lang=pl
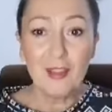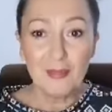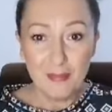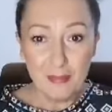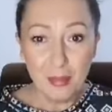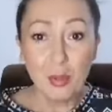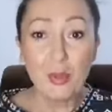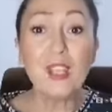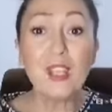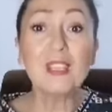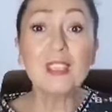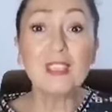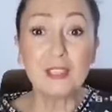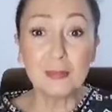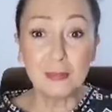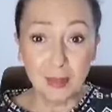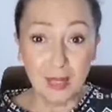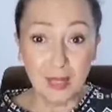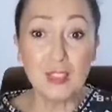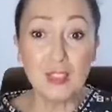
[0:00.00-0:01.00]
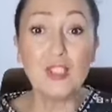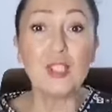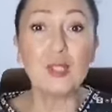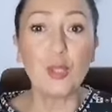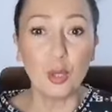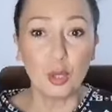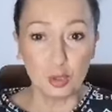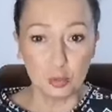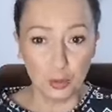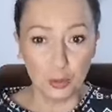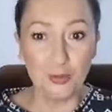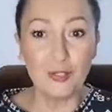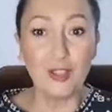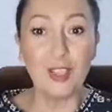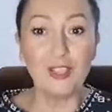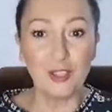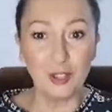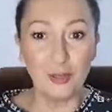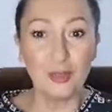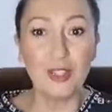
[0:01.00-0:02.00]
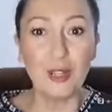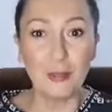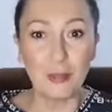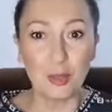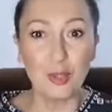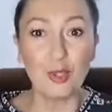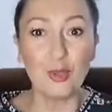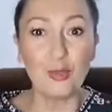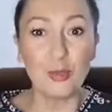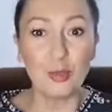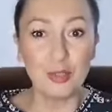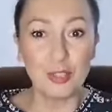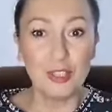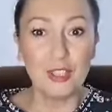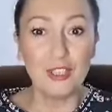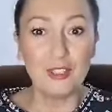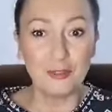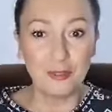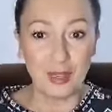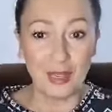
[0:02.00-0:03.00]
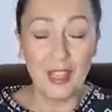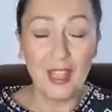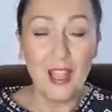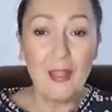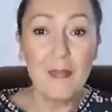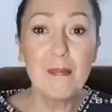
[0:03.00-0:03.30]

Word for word: bo jest, będzie to odpowiedzią na moją modlitwę.